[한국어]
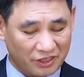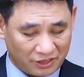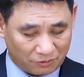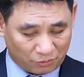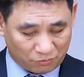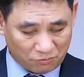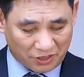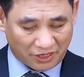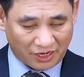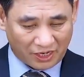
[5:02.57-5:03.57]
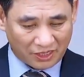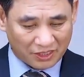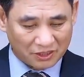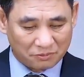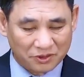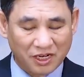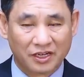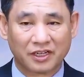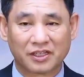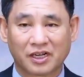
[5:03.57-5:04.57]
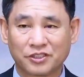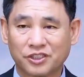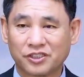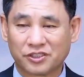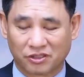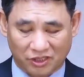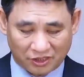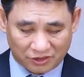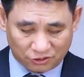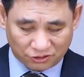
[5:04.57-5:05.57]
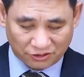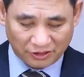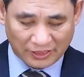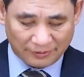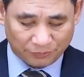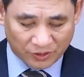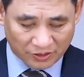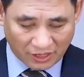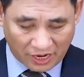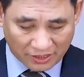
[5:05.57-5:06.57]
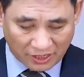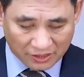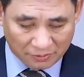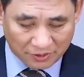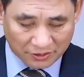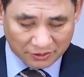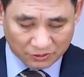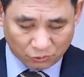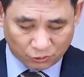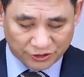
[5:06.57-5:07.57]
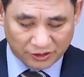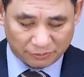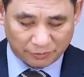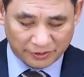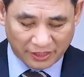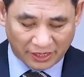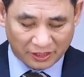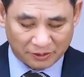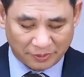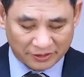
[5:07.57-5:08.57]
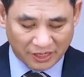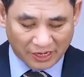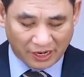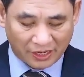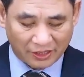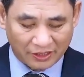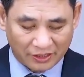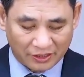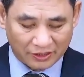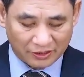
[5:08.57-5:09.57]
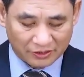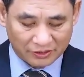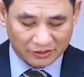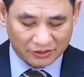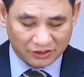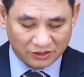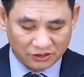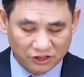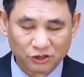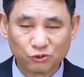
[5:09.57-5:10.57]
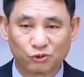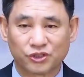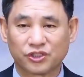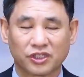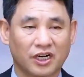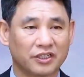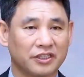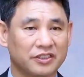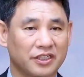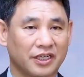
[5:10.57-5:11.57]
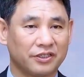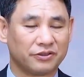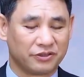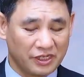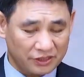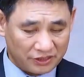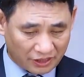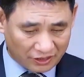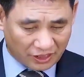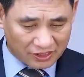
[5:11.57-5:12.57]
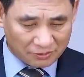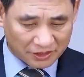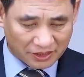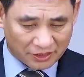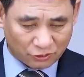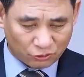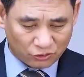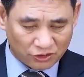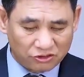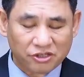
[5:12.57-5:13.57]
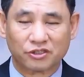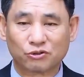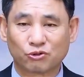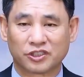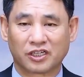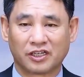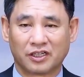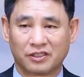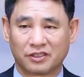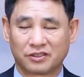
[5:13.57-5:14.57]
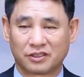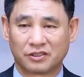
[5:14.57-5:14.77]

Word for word: 본문에 하나님 산에다가 진을 쳤다 그러죠? 이 하나님의 5절을 보면 하나님의 산에 진친 곳이더라 그랬잖아요. 이 하나님의 산에 드디어 도착하게 됐어요.